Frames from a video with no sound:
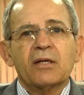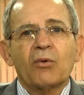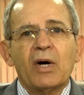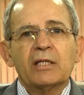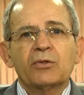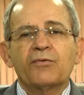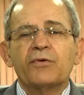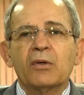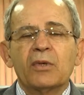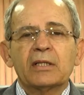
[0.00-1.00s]

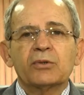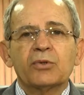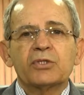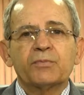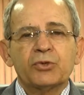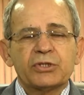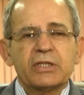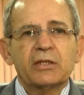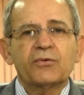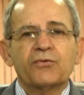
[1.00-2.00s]

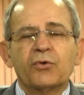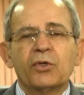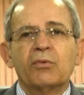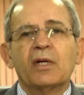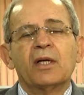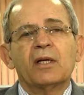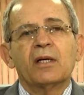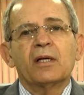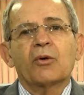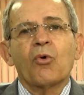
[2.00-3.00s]
4,2% foram
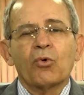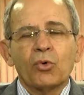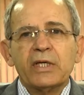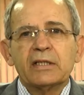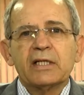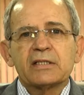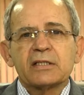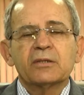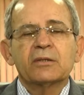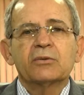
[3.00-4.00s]

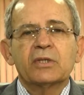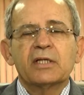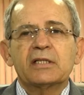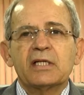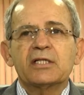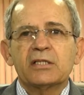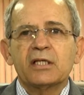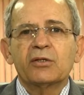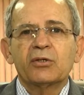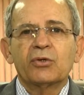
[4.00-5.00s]
concluídas durante este ano de